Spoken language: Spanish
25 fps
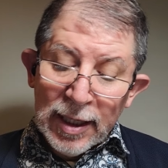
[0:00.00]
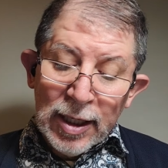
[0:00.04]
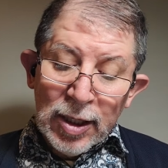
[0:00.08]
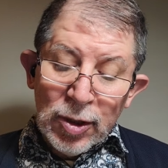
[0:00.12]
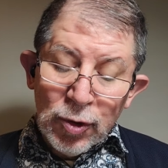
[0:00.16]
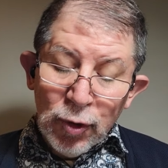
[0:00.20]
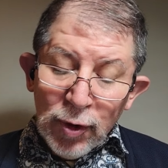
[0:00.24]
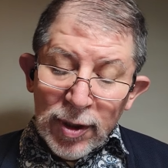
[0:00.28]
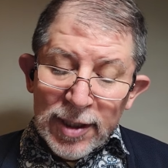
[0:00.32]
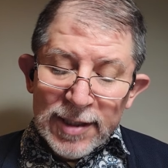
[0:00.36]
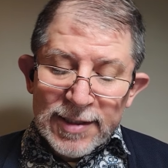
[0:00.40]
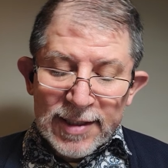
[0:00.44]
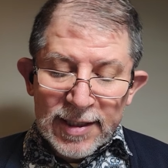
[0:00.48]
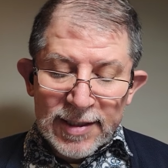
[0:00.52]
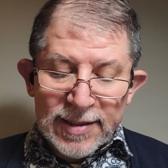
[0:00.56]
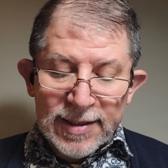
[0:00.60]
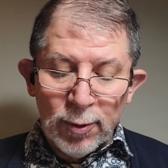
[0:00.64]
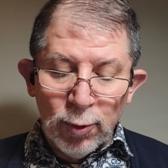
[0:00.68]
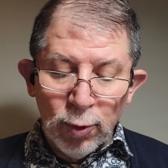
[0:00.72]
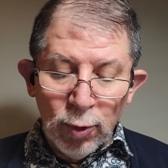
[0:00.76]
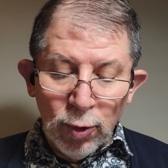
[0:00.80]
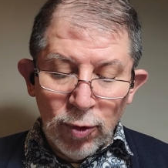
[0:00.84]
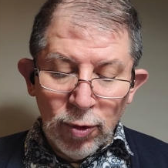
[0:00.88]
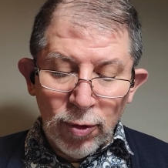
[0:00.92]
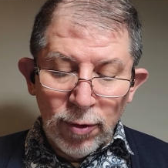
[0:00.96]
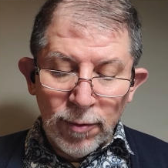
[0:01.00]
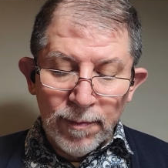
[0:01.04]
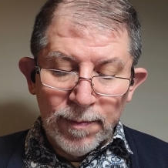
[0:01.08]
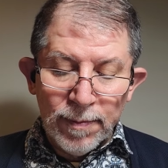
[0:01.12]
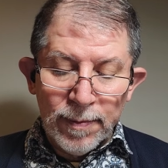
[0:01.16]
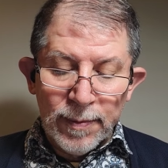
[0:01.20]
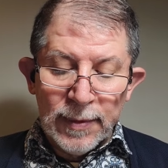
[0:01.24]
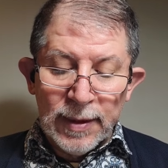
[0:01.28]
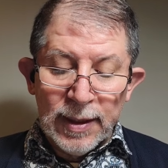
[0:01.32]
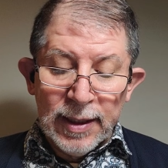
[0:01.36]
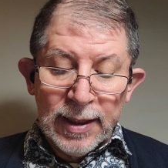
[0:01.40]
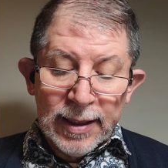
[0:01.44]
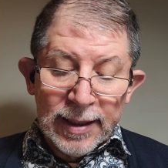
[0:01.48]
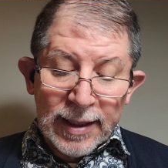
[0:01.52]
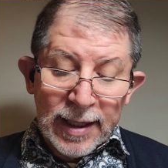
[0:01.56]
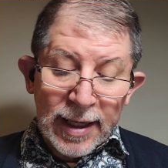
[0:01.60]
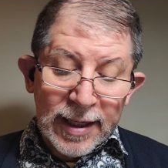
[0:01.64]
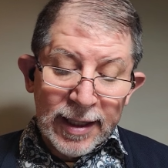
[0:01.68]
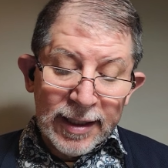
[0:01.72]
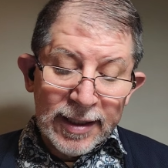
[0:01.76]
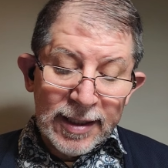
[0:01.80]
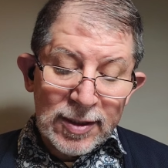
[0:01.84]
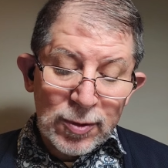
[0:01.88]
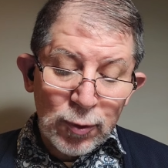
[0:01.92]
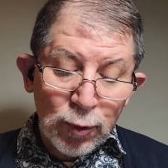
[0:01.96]
Yo les aseguro que
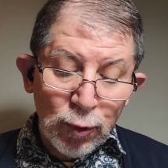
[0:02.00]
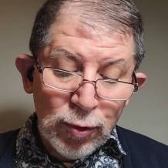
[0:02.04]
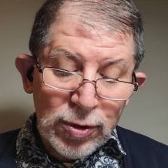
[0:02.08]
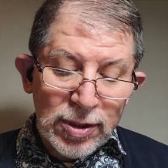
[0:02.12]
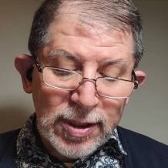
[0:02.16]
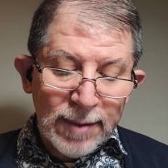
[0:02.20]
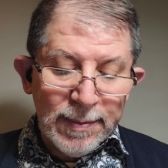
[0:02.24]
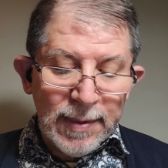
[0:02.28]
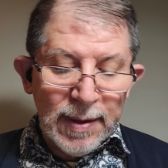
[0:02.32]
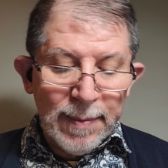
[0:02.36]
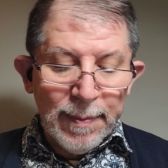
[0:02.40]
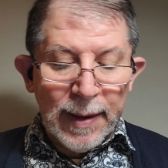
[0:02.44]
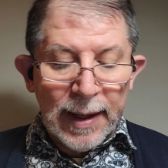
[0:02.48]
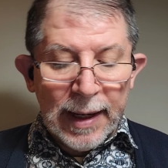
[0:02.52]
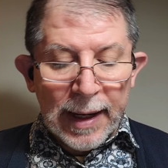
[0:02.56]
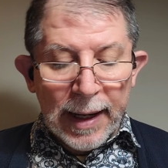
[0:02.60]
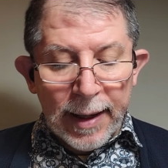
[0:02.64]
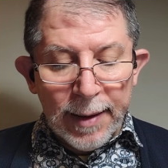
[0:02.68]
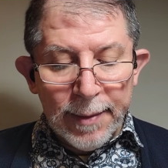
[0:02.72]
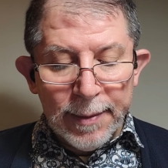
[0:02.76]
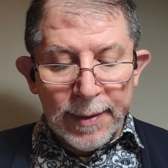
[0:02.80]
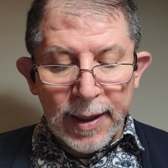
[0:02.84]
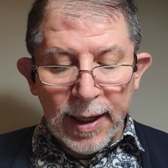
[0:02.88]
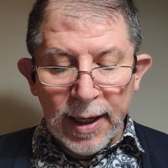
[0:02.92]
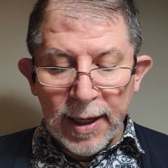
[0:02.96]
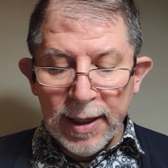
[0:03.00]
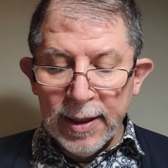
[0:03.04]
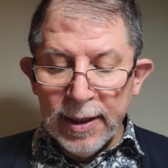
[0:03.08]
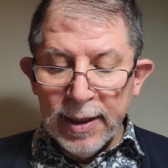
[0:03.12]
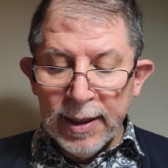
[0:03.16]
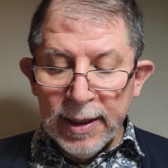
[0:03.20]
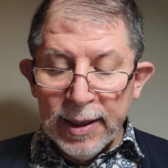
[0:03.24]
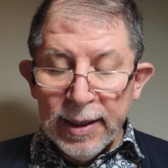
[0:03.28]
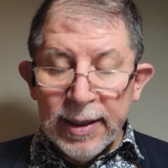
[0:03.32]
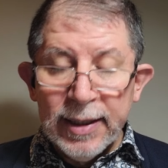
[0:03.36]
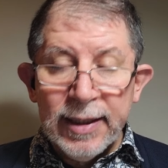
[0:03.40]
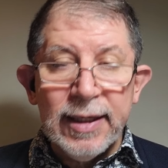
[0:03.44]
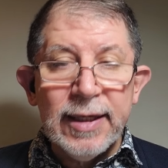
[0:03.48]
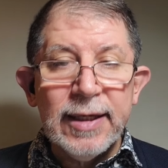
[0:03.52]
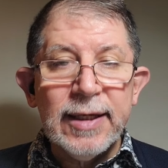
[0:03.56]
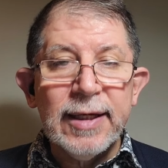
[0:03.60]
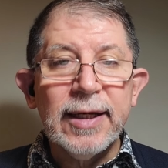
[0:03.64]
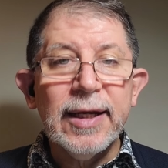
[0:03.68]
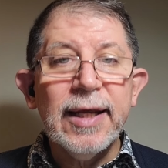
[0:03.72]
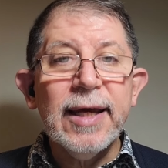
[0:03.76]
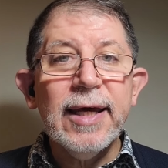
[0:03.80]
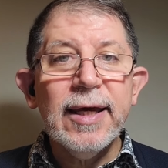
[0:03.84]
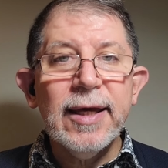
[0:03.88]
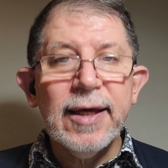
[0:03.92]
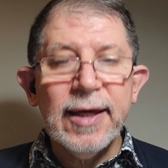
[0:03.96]
quien escucha mi palabra y
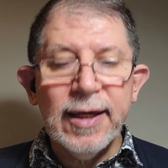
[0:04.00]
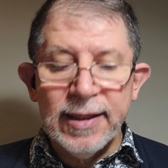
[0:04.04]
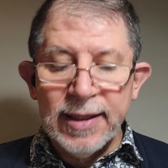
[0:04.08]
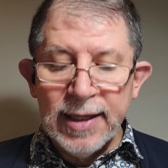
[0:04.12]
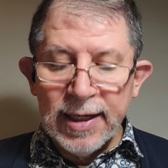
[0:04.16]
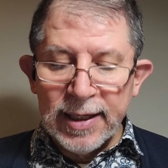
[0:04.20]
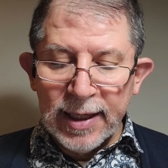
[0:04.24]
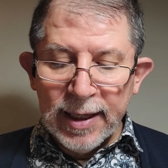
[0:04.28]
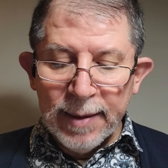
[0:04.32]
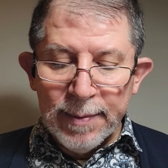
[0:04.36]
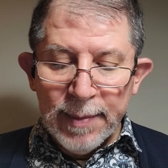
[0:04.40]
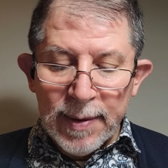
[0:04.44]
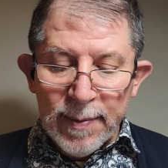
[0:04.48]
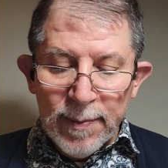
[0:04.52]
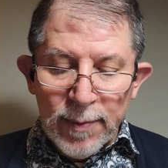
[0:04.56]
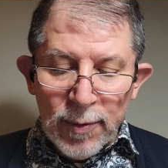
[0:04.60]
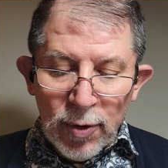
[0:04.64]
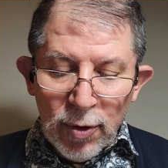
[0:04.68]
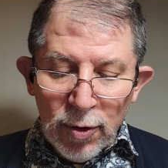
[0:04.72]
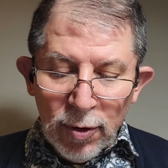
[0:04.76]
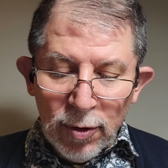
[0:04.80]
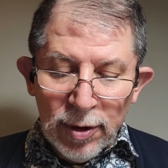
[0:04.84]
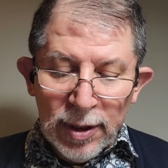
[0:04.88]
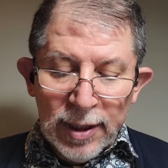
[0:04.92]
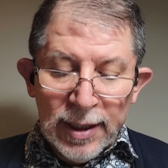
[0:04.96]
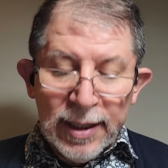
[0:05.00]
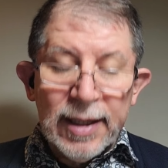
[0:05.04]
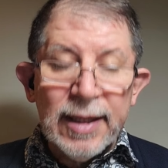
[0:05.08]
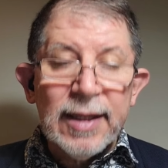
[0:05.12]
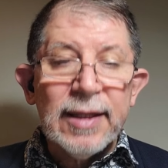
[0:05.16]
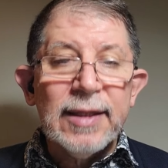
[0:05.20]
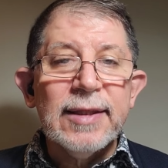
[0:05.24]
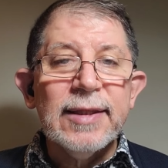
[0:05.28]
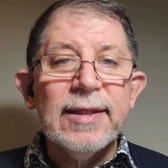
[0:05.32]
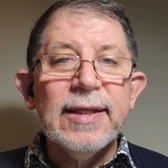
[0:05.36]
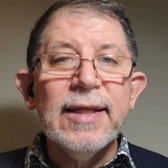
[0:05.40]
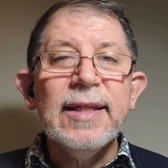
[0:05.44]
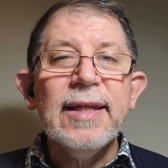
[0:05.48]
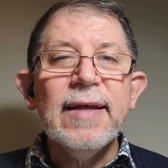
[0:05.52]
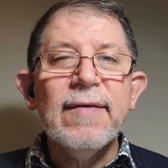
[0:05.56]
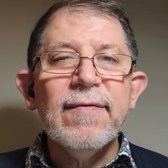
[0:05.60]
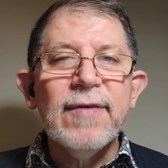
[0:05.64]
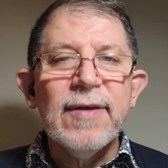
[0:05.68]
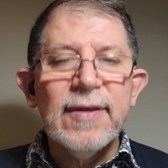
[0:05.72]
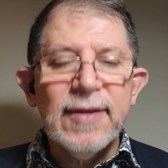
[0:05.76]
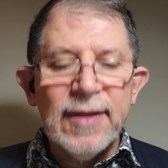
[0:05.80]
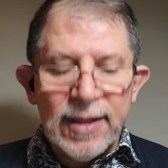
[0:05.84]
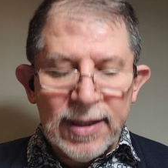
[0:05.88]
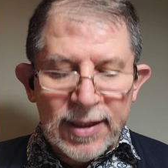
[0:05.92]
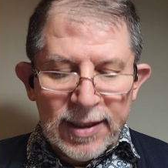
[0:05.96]
cree en el que me envió, tiene
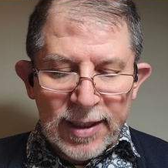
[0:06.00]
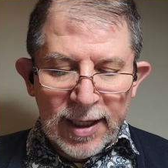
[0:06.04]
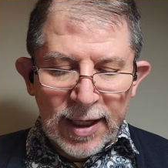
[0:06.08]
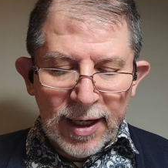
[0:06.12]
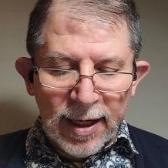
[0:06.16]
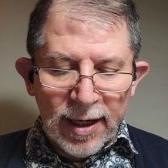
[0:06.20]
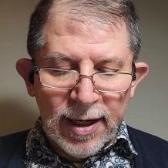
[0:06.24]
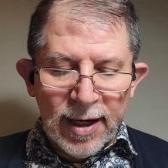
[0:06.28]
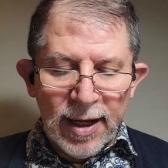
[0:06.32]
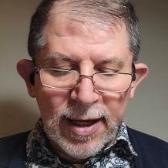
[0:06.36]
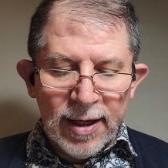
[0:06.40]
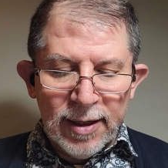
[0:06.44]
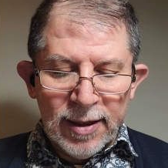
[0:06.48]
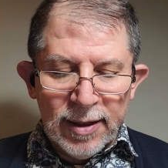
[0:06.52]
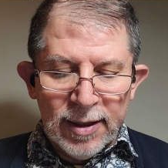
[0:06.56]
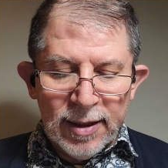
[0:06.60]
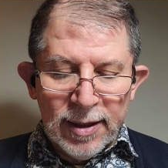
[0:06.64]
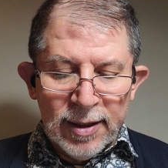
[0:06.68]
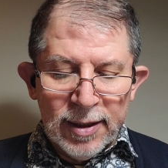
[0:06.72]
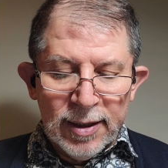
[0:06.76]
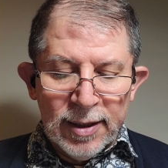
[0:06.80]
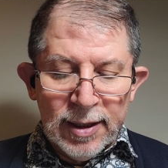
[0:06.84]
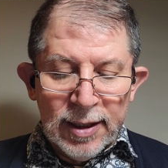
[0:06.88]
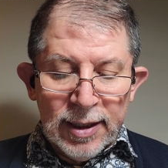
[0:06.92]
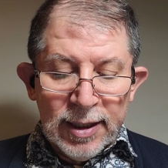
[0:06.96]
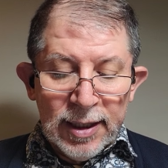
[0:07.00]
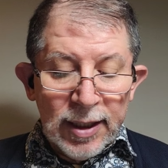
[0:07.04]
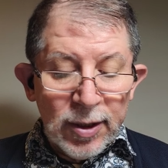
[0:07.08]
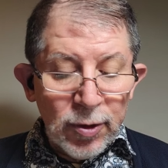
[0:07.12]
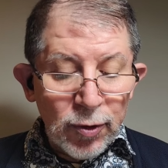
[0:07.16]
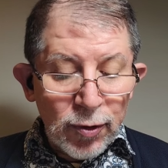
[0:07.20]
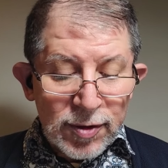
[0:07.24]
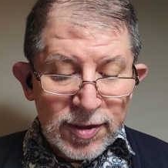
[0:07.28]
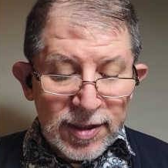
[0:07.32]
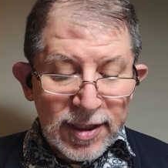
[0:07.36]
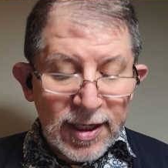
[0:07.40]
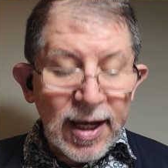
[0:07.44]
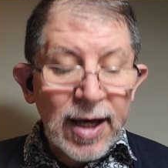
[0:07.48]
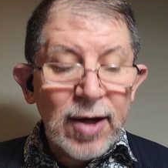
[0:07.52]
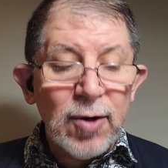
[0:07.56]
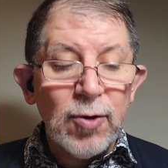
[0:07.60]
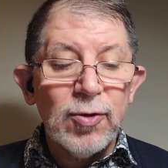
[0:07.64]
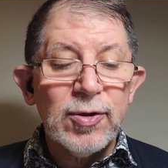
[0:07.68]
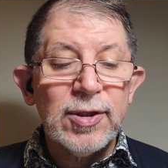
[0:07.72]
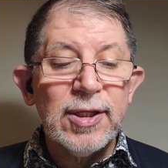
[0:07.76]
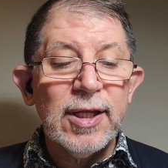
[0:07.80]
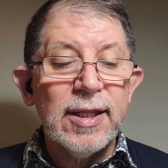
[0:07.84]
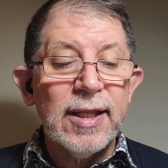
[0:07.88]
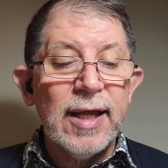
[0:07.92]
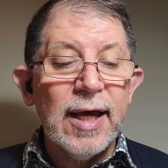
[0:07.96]
vida eterna y no será
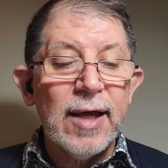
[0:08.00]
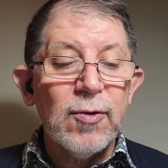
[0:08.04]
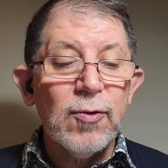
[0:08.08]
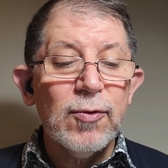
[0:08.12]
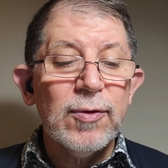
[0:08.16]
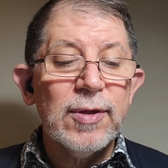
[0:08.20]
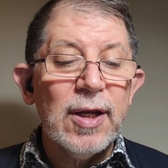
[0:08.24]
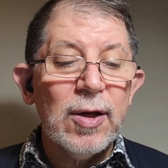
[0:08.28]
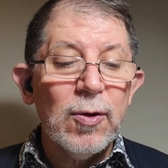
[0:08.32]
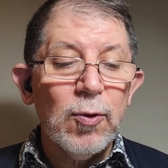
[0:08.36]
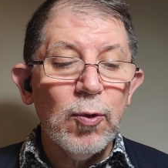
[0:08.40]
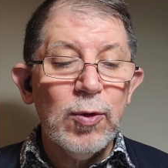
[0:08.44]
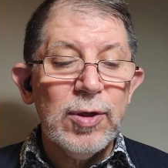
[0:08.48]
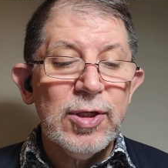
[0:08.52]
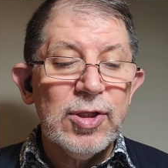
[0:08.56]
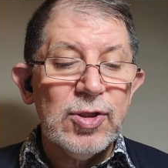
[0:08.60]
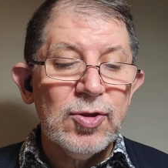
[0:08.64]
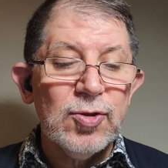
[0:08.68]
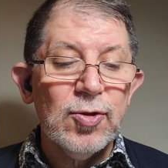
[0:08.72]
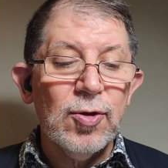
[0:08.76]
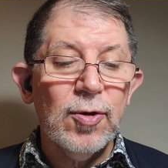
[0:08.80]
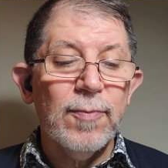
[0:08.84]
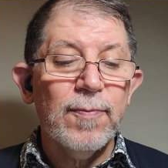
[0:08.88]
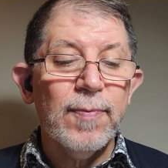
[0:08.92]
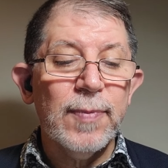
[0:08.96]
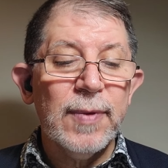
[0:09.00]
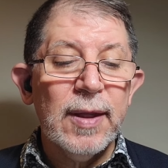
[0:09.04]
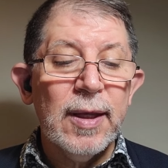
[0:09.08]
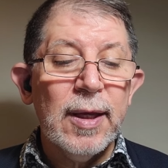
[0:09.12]
condenado en el juicio,